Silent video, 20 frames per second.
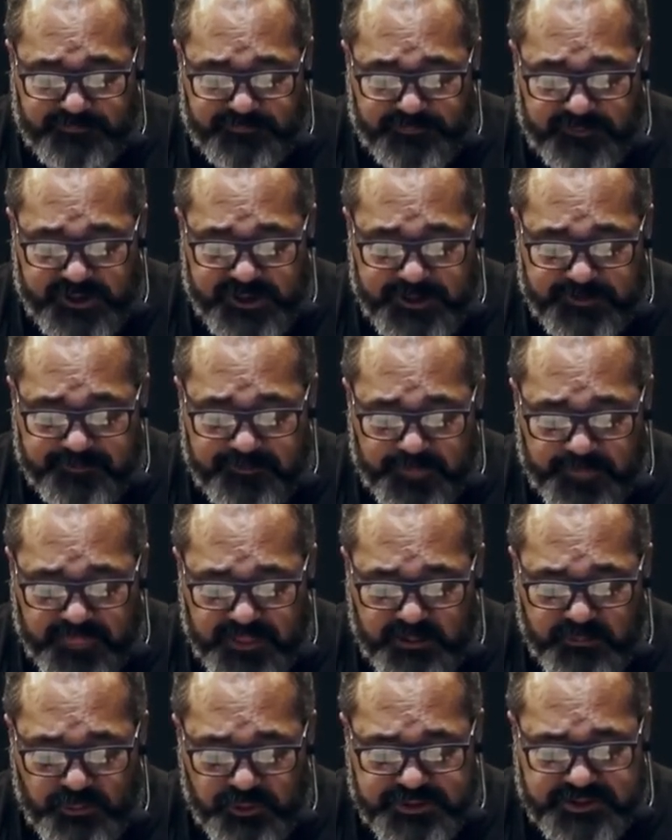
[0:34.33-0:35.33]
e fé
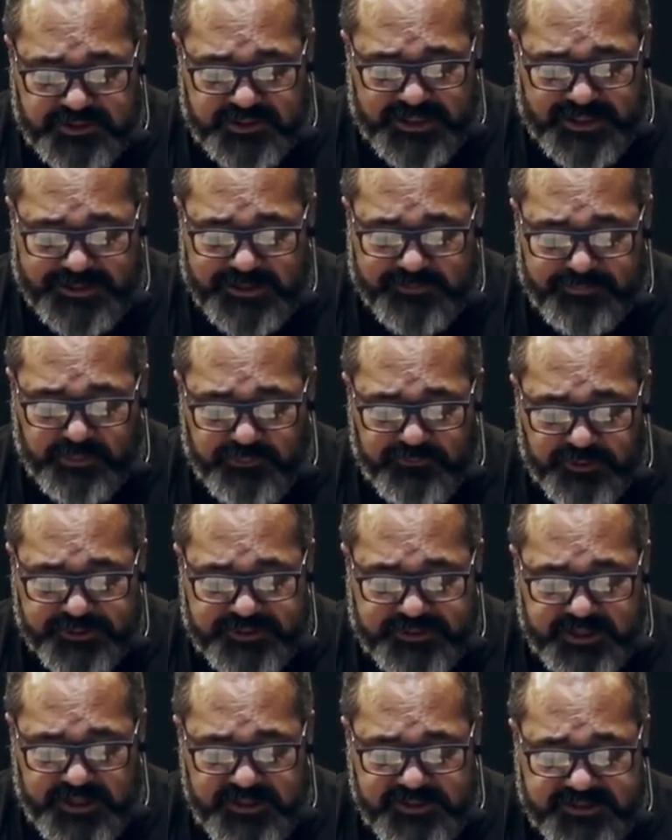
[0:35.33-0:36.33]
demonstrada por
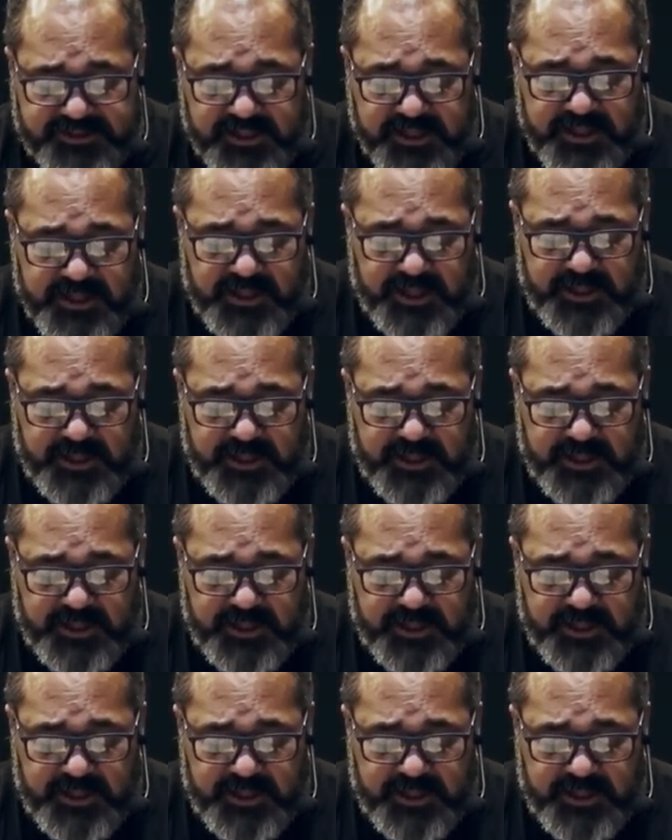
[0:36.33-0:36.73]
vocês